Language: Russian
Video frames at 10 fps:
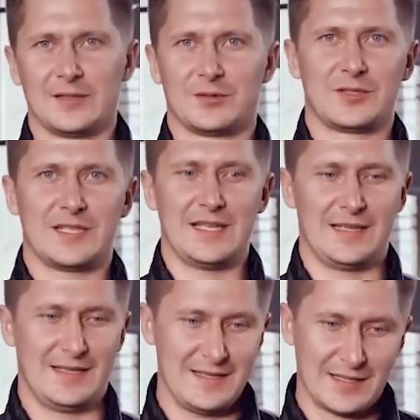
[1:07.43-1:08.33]
на
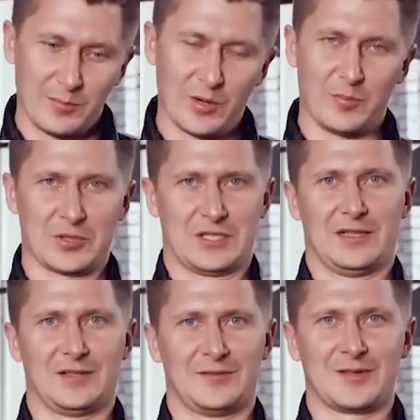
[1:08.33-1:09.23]
куски. И добро
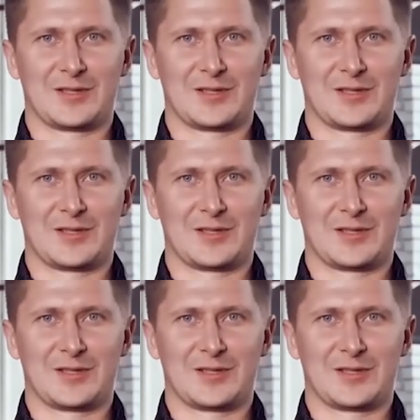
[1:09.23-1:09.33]
пожаловать в